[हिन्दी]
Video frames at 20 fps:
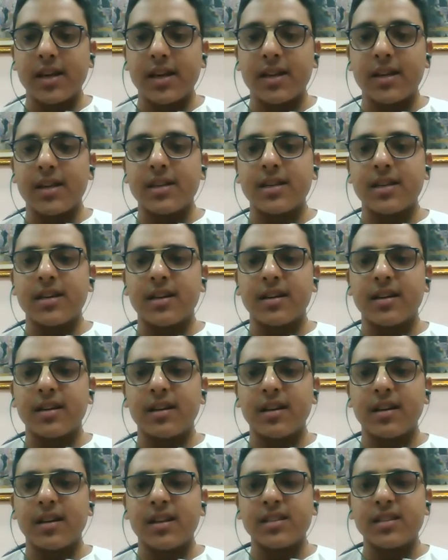क्या नहीं
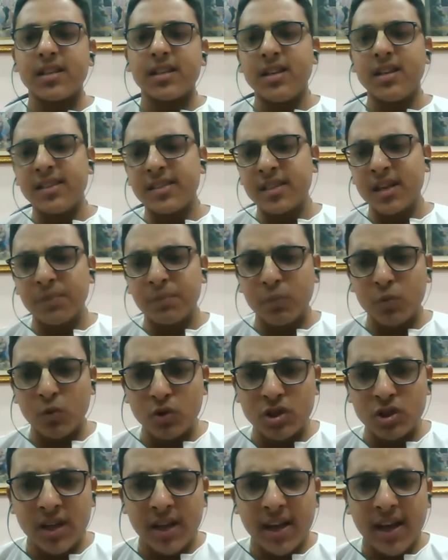करना चाहिए सब
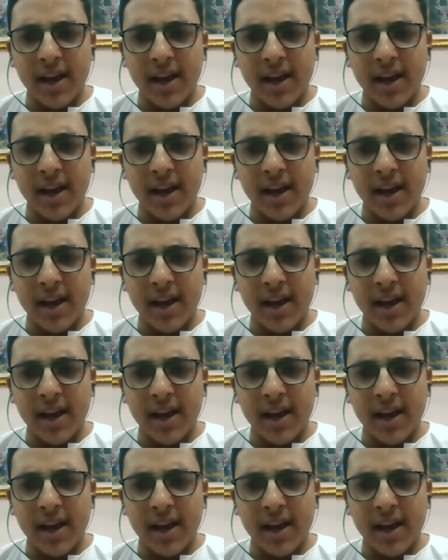कुछ